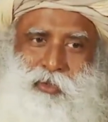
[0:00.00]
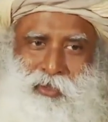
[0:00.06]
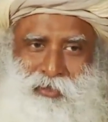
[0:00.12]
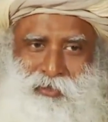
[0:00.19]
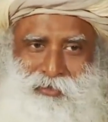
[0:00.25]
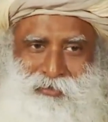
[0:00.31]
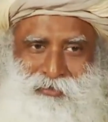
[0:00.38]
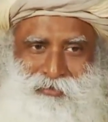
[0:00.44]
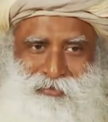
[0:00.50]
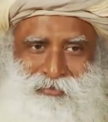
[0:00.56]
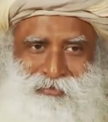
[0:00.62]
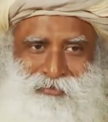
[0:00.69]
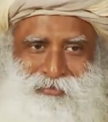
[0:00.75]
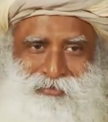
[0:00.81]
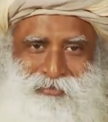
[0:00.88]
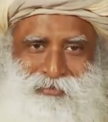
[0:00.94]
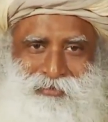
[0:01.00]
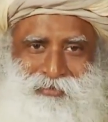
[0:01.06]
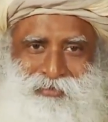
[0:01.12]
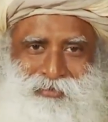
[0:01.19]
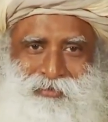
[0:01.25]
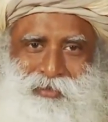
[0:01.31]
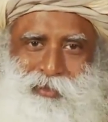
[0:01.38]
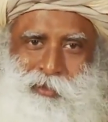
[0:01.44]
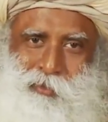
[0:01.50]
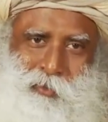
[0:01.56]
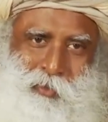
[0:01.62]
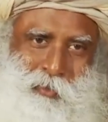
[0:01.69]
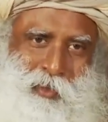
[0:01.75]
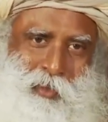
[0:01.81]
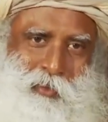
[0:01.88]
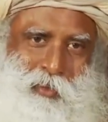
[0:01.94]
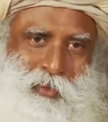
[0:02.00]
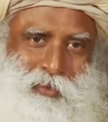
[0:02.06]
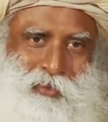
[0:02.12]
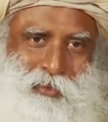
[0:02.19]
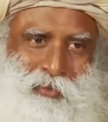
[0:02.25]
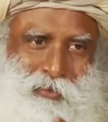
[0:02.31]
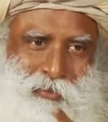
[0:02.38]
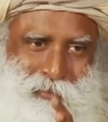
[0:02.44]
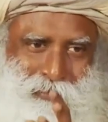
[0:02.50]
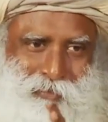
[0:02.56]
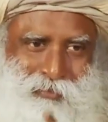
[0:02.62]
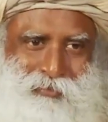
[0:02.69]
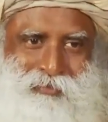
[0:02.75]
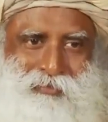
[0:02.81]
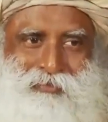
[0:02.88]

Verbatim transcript: humano. O ser humano quer fazer.